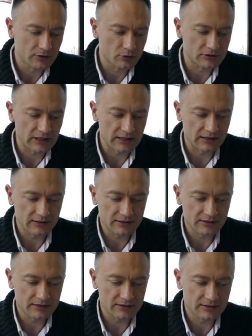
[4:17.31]
tutaj
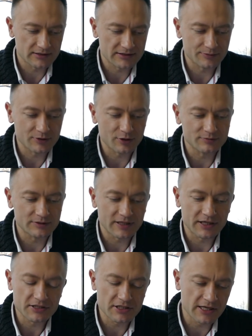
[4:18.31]
e, z tym drobnym
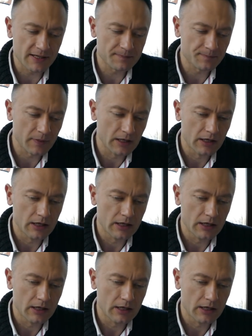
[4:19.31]
hejcikiem.